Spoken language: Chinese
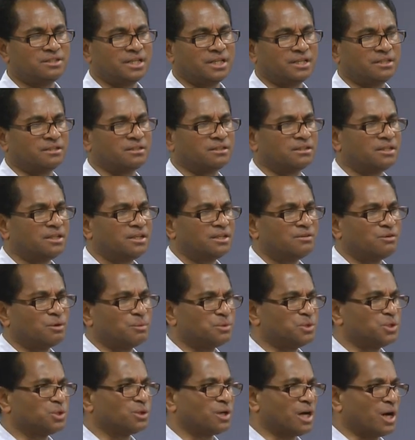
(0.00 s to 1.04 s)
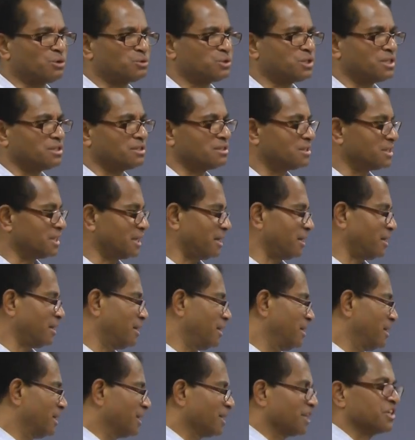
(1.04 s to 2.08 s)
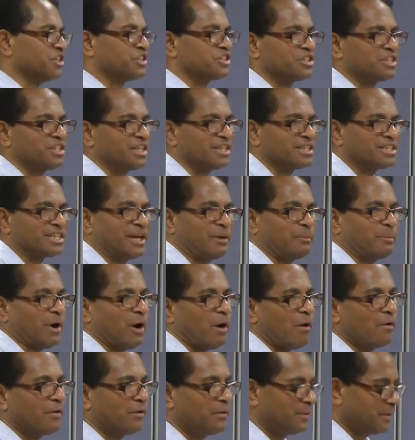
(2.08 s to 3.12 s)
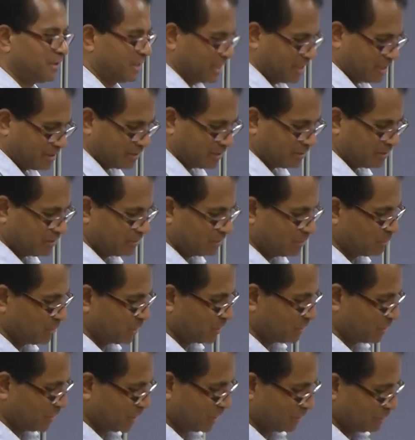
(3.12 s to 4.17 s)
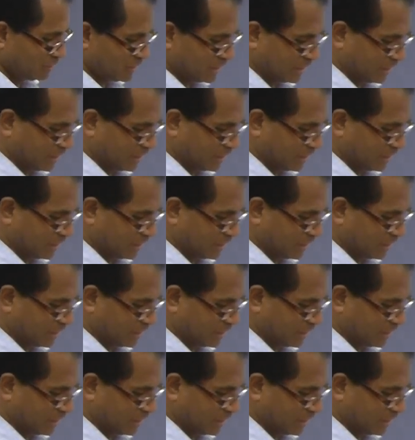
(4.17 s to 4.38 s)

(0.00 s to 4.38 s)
这样的，我们就好像是在跟时间赛跑。好，我们就到这